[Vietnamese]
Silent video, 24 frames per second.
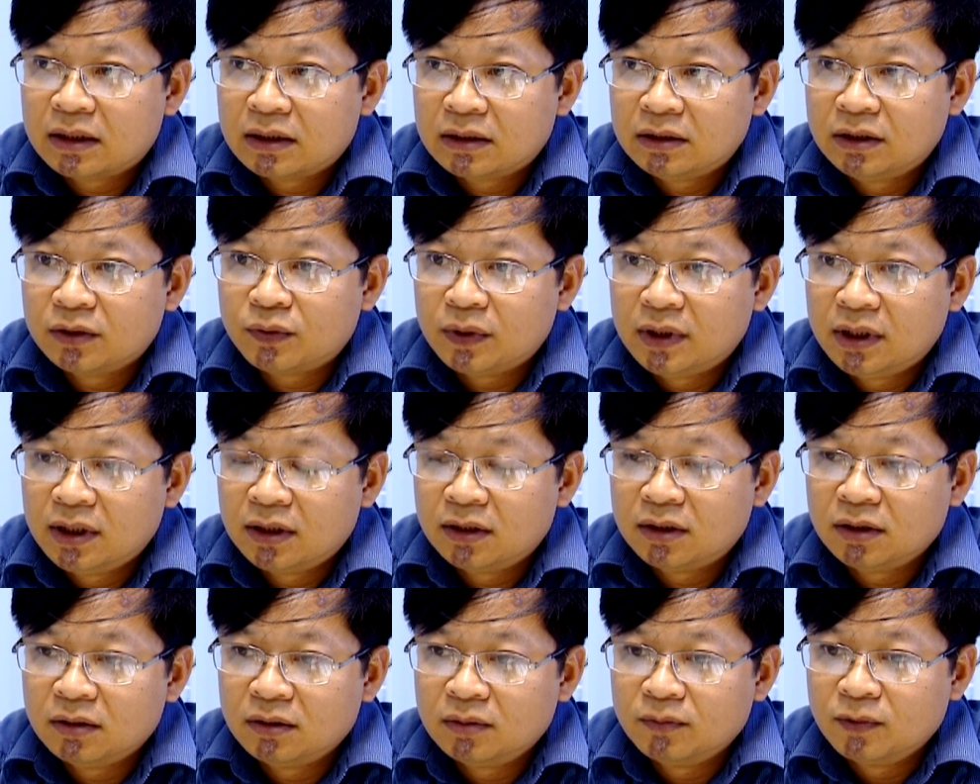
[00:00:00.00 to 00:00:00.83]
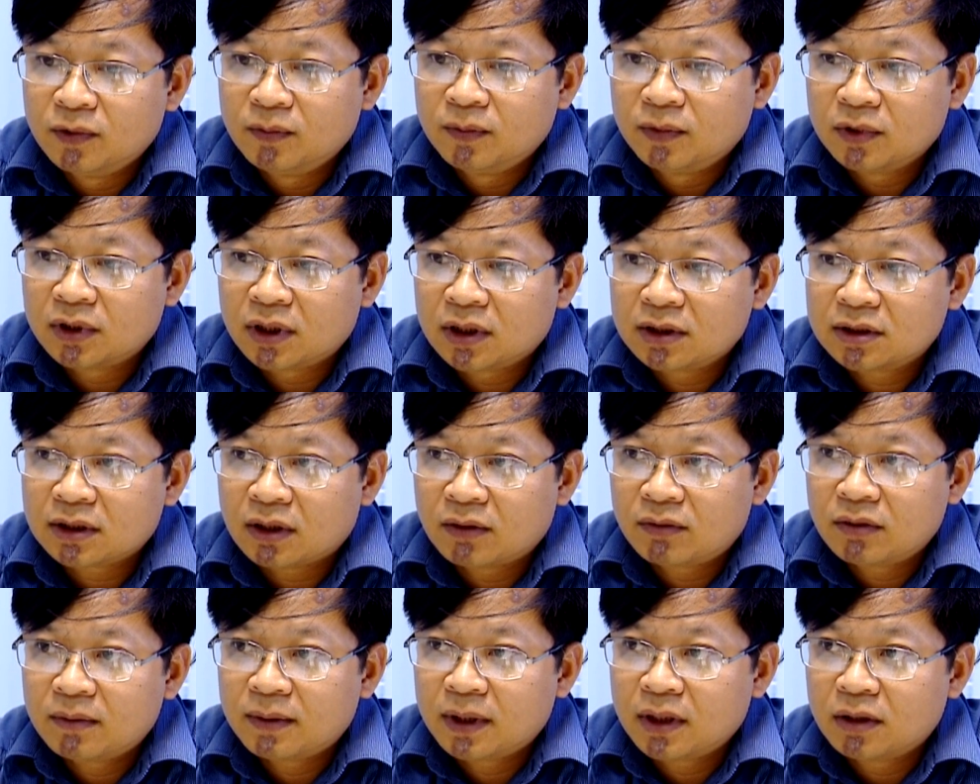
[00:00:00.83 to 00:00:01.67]
nhưng tuy nhiên từ 1 tháng
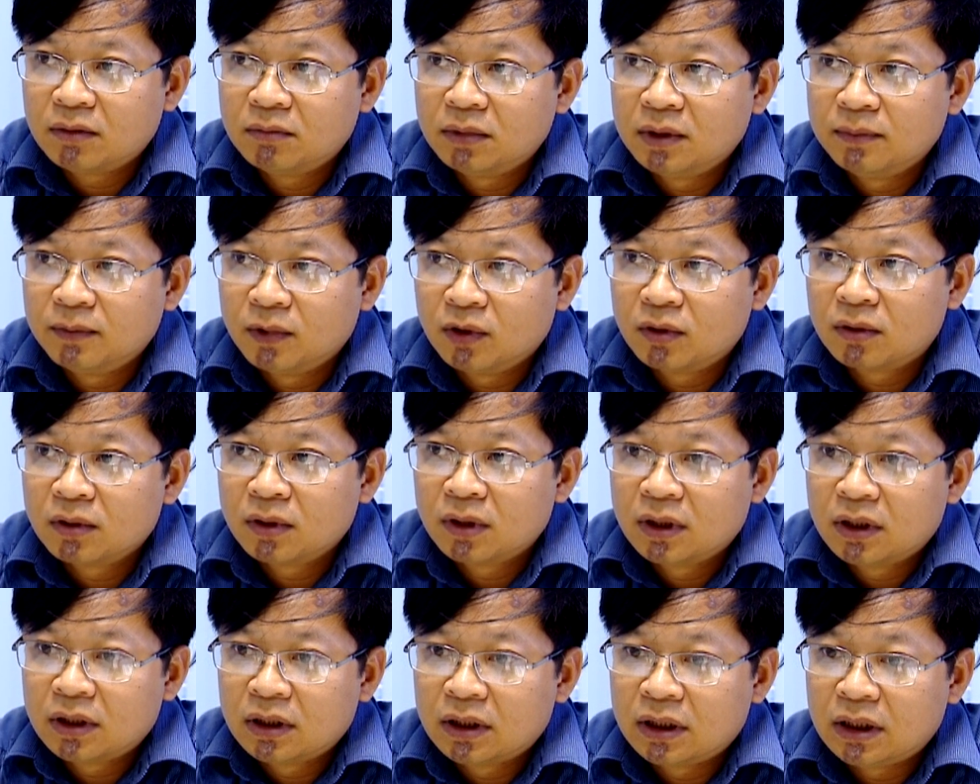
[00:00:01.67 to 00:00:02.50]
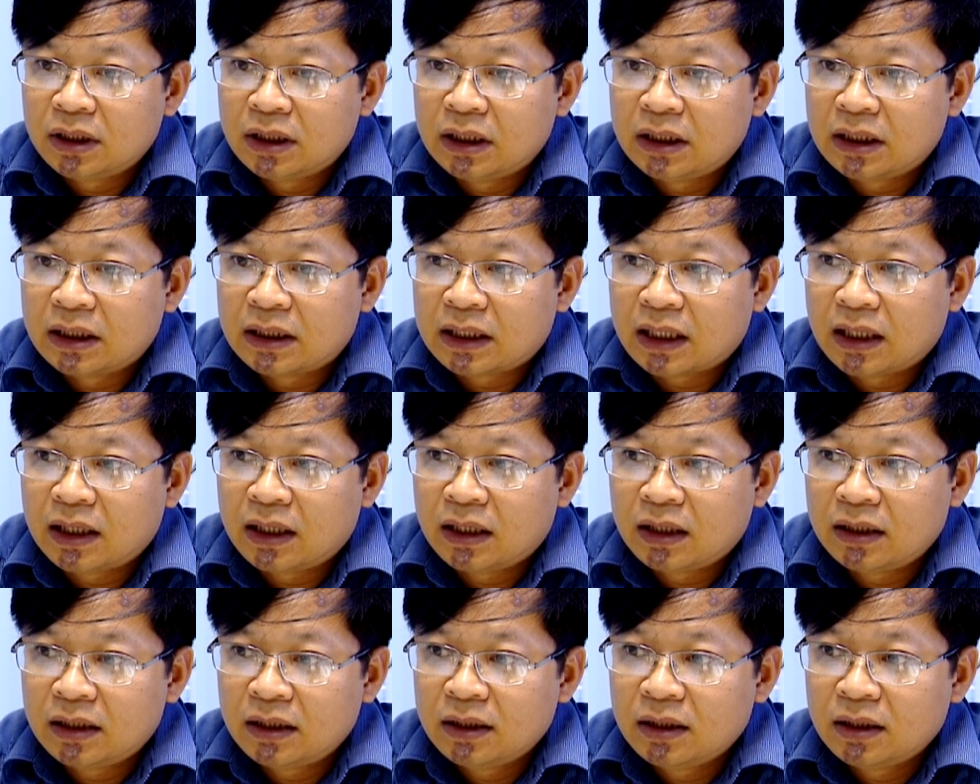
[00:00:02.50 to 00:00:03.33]
6 năm 2011 thì
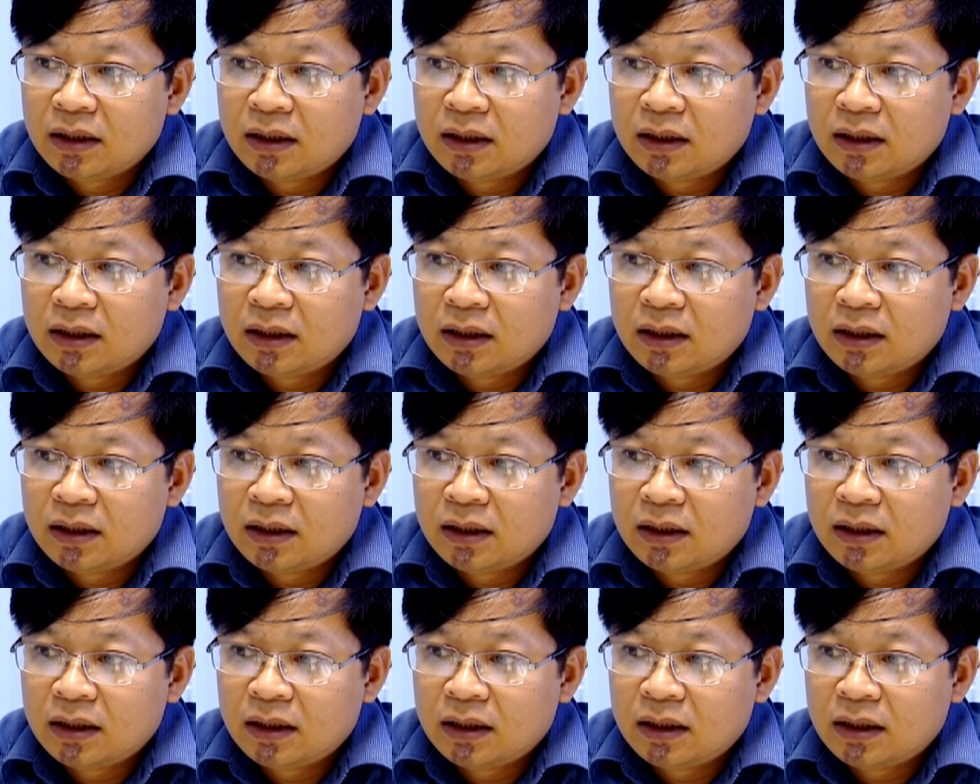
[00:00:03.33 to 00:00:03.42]
cái,